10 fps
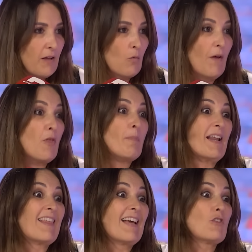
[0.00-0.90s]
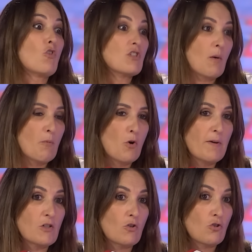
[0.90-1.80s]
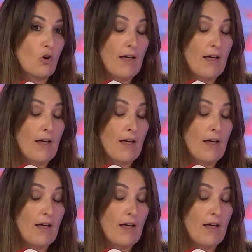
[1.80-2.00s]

cuando parece que todo está un poco más controlado.